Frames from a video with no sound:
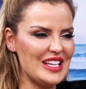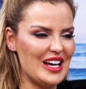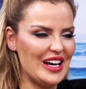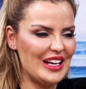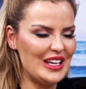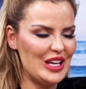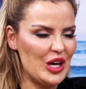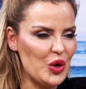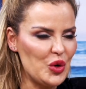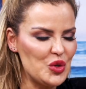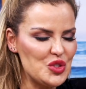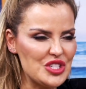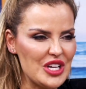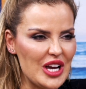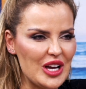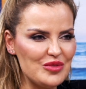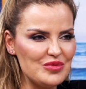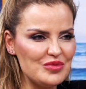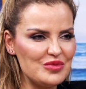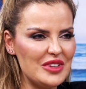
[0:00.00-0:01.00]
Salih
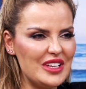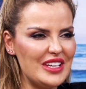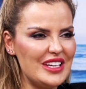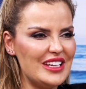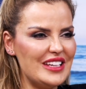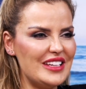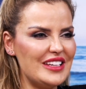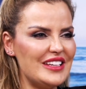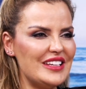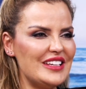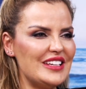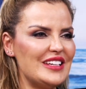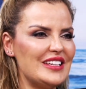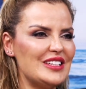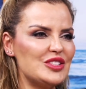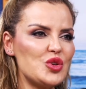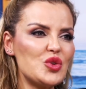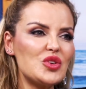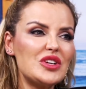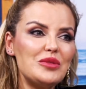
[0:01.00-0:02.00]
Hocam
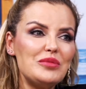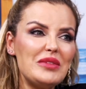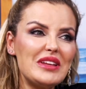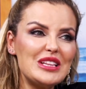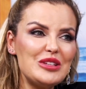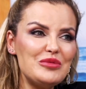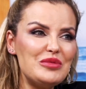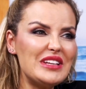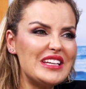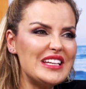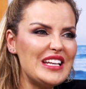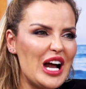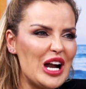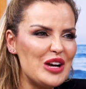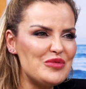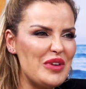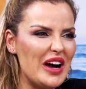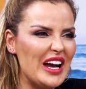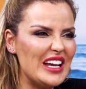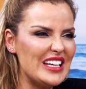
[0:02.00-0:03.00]
e, çok kıymetli
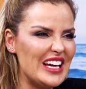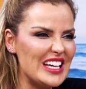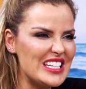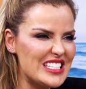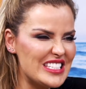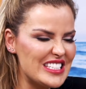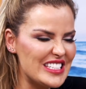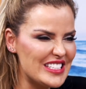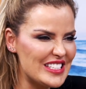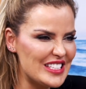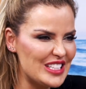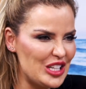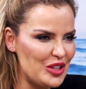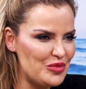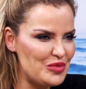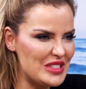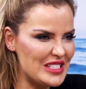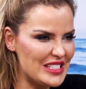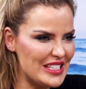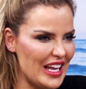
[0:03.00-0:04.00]
bilgiler paylaştınız
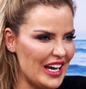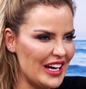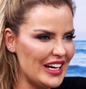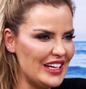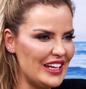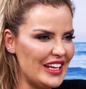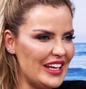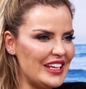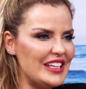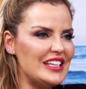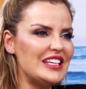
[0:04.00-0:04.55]
yine bizlerle.